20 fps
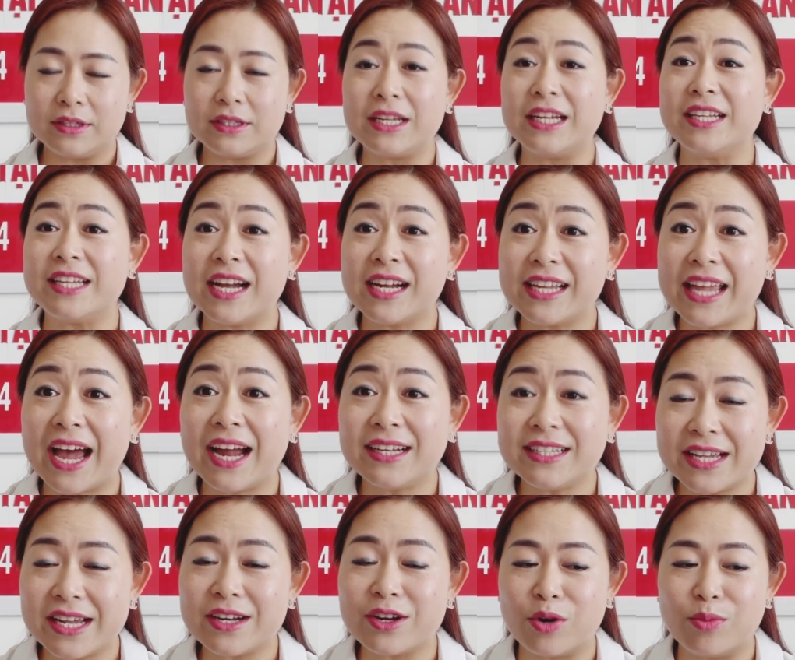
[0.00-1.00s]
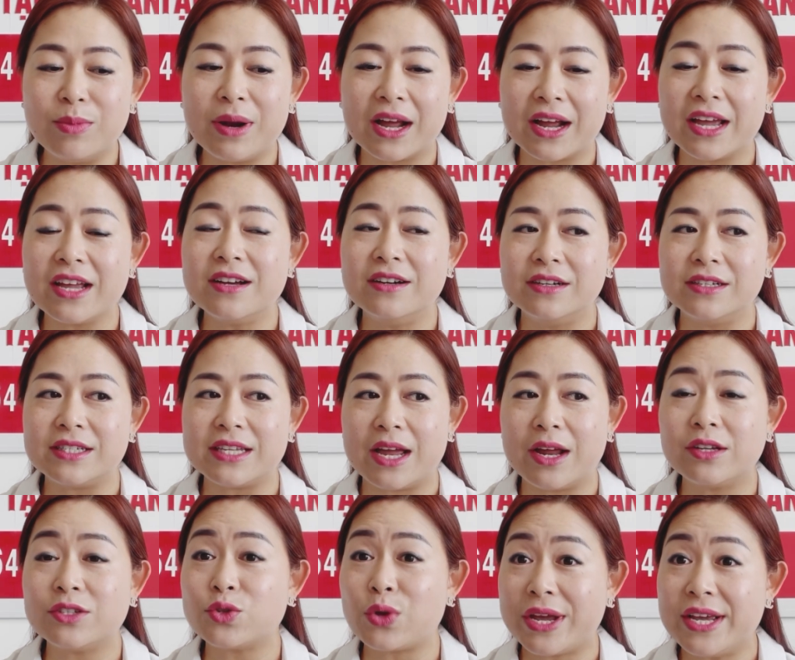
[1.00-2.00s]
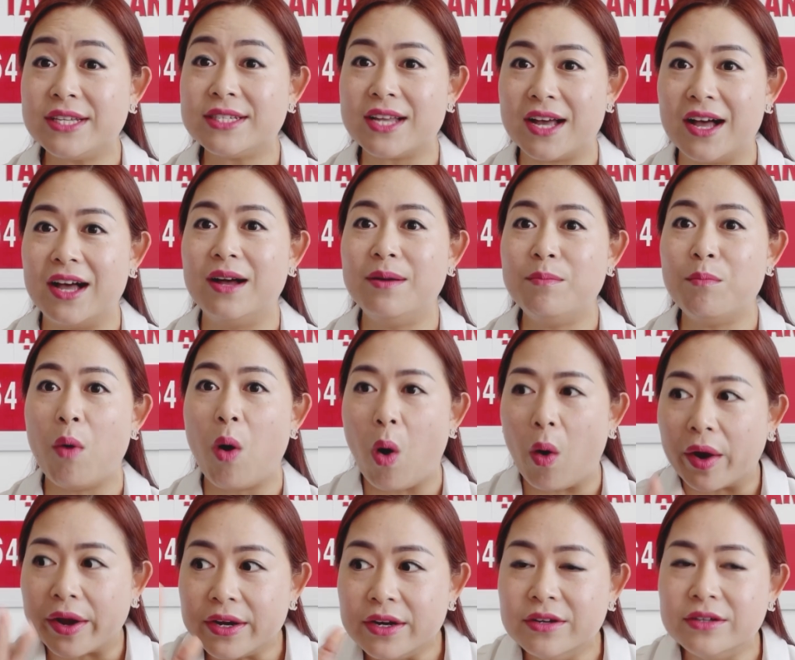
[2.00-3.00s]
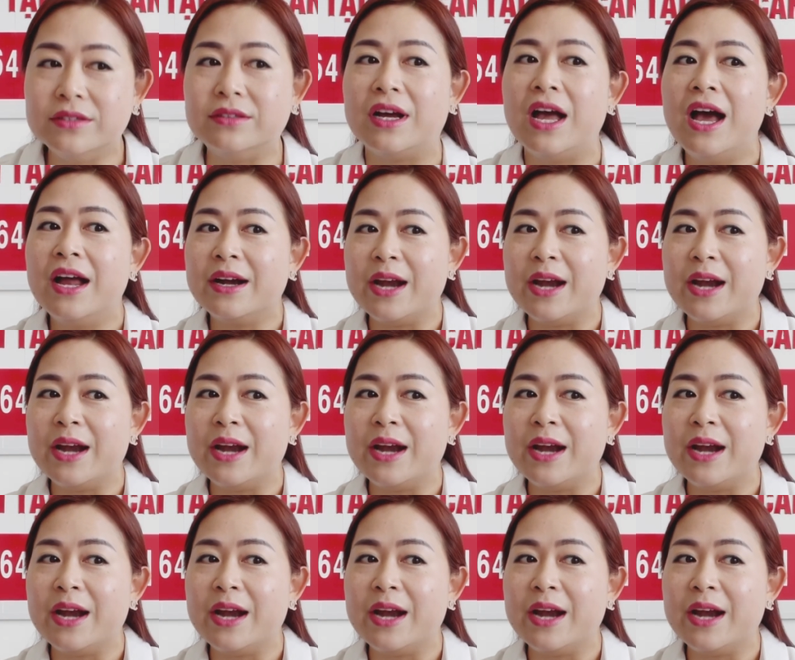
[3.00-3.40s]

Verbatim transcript: thì chắc chắn trên cũng là cái người sẽ xoay sở mọi đường